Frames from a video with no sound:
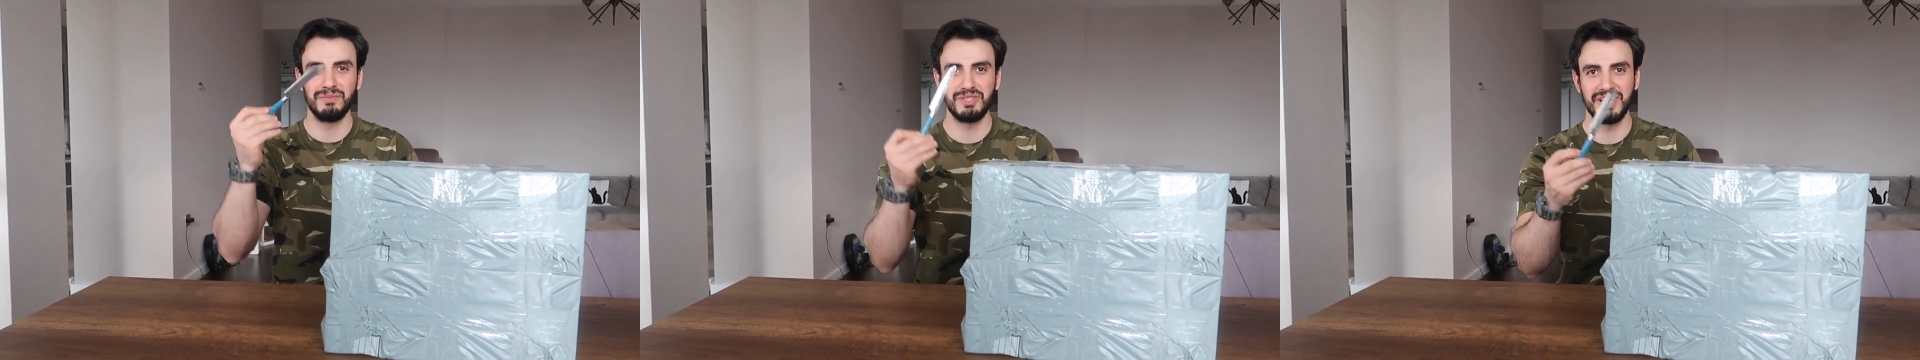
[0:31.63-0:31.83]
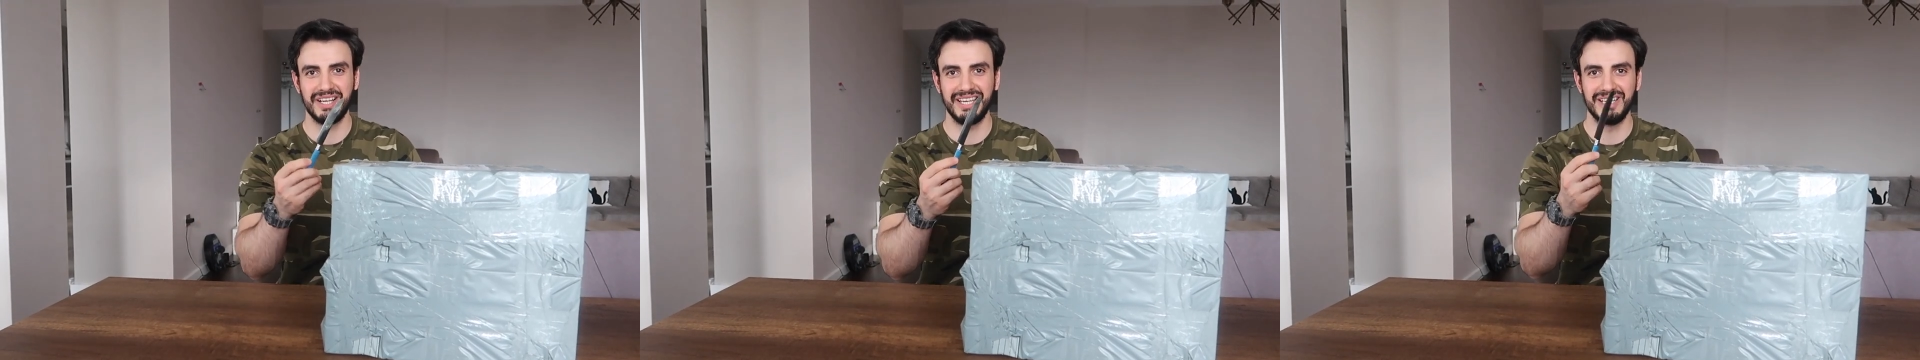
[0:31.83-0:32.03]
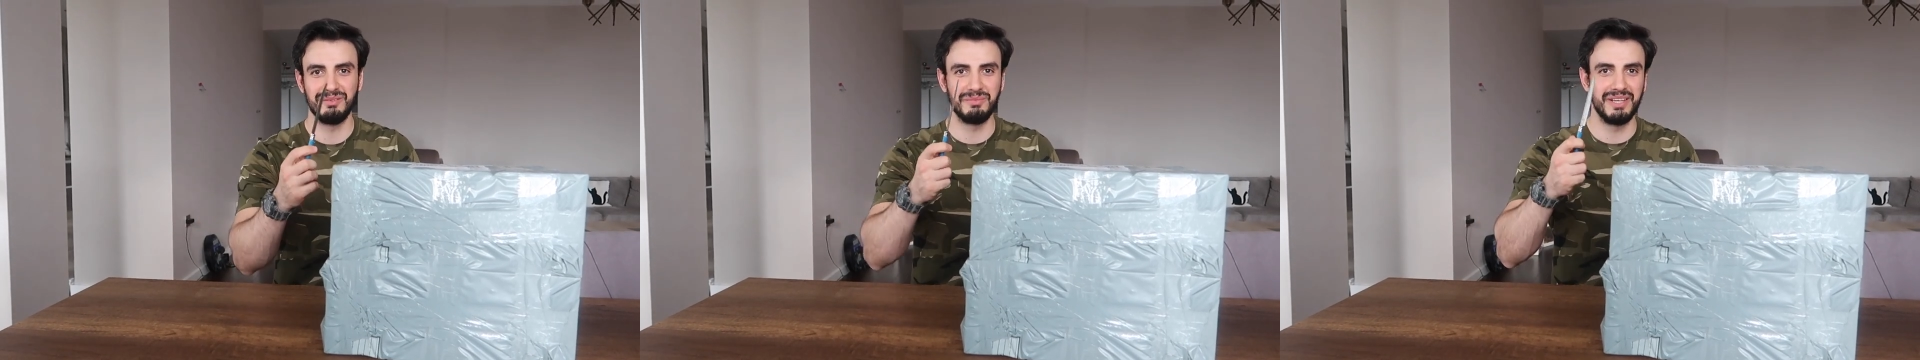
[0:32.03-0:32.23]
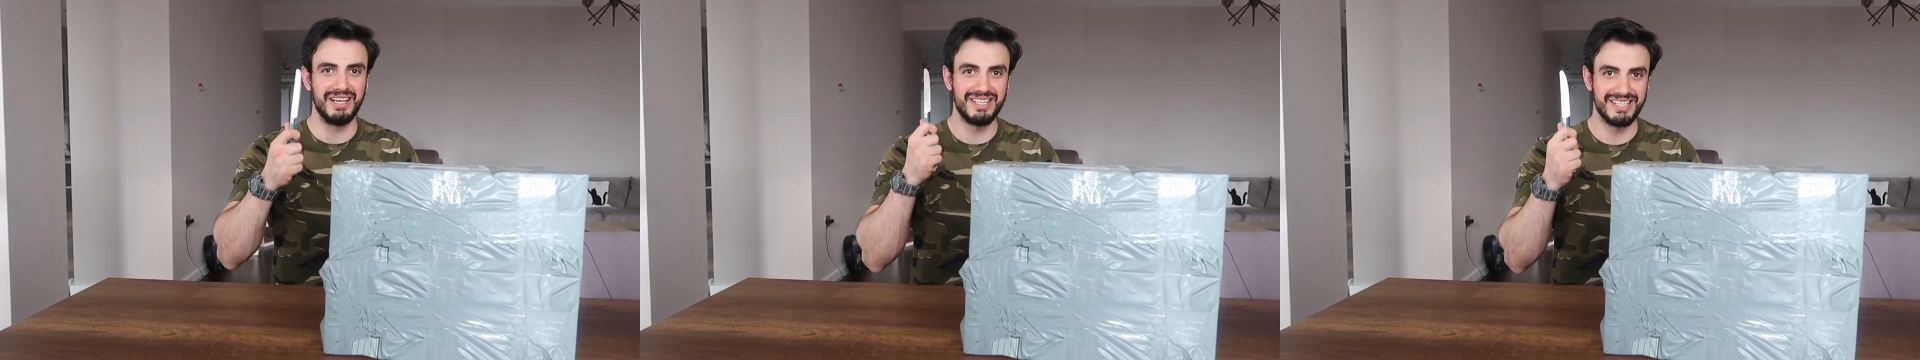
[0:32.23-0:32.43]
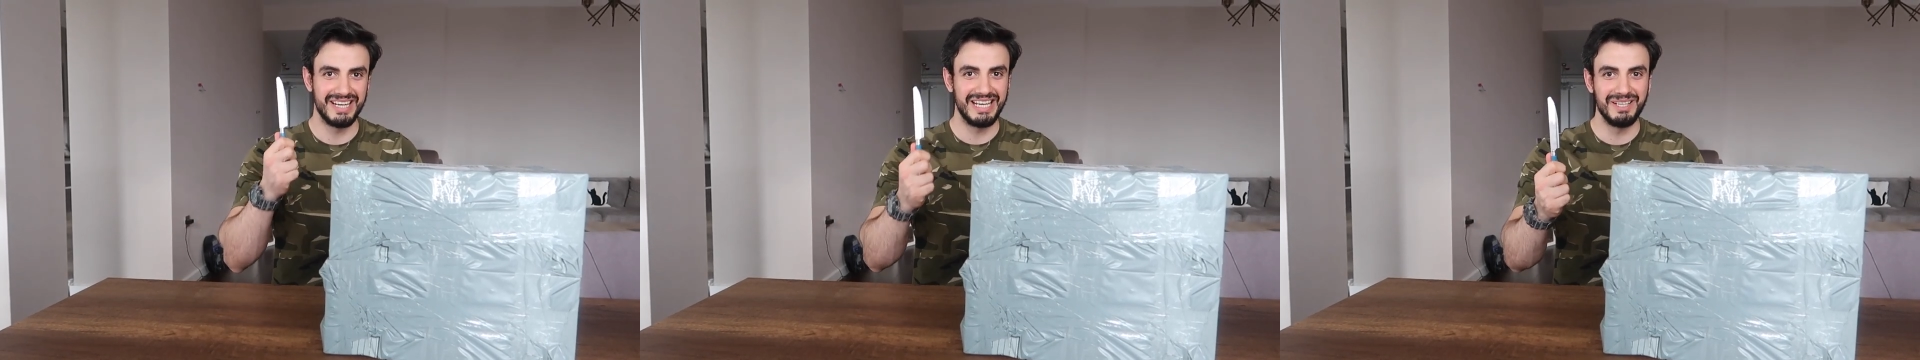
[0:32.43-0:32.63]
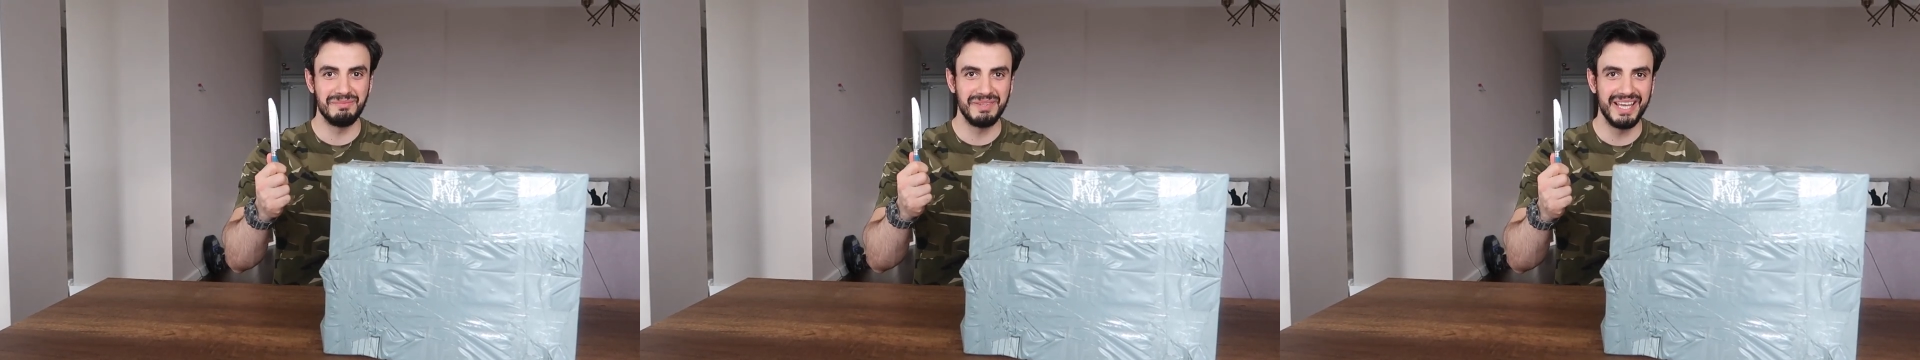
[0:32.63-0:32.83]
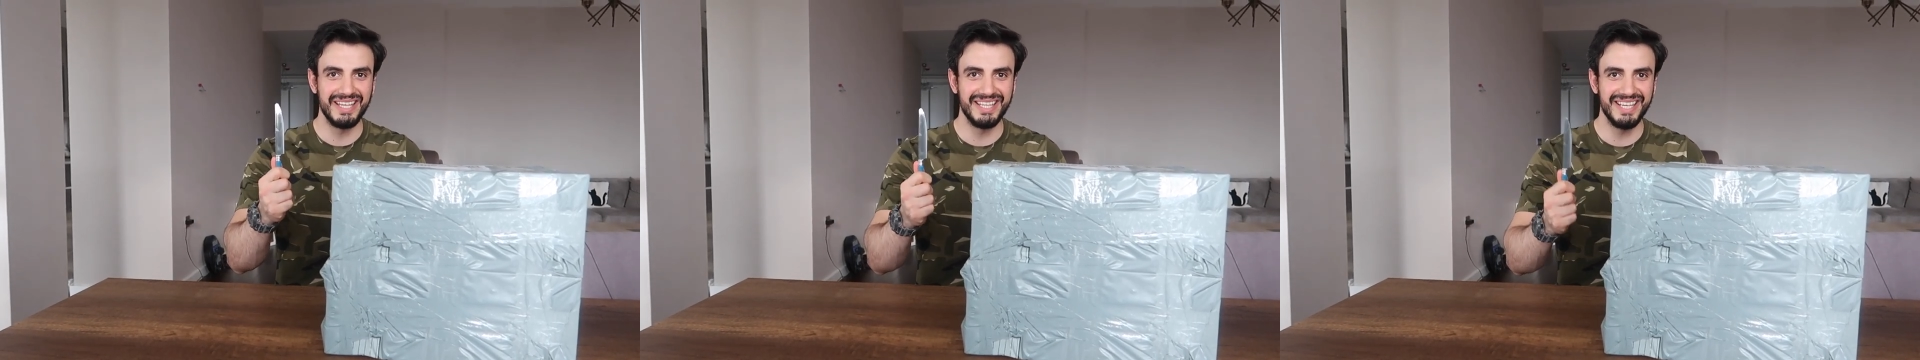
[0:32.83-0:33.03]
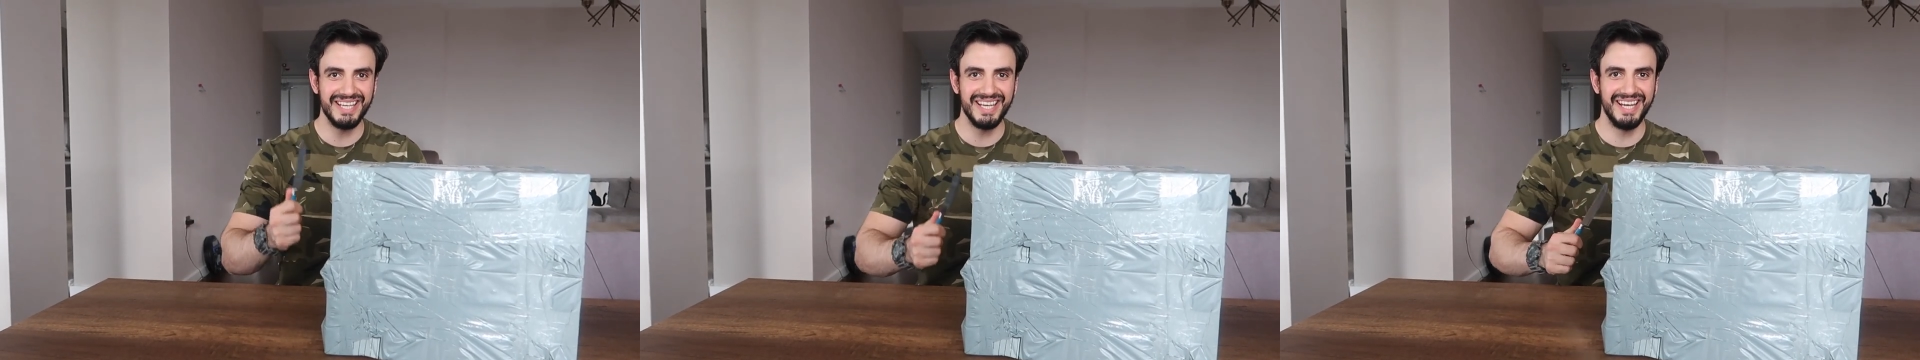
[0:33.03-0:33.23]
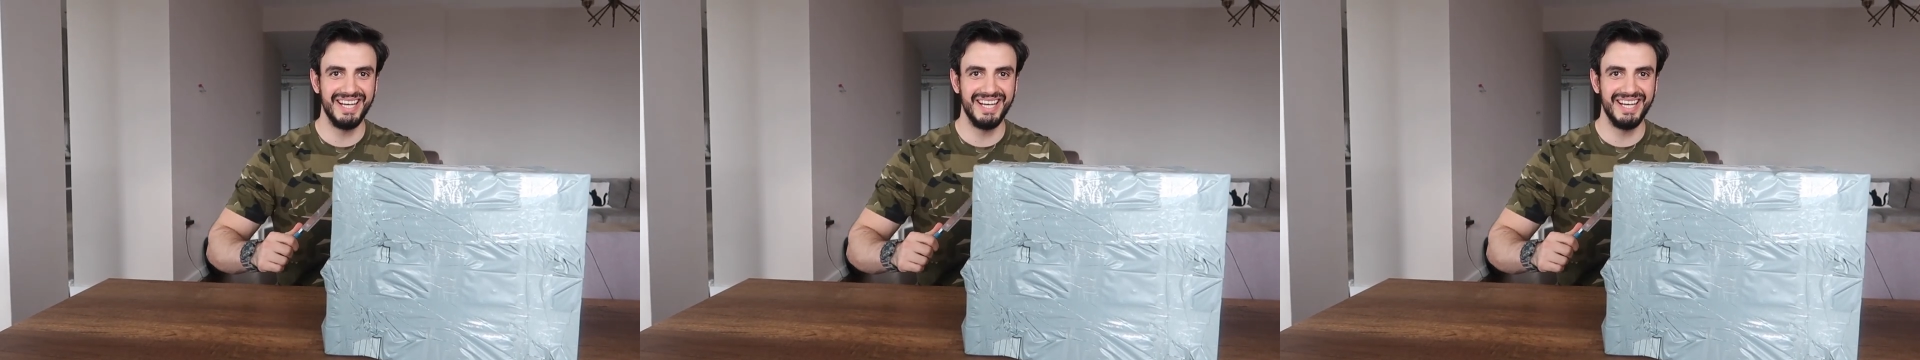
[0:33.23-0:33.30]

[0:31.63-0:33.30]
Bıçak yanımda hazır elimdeydi.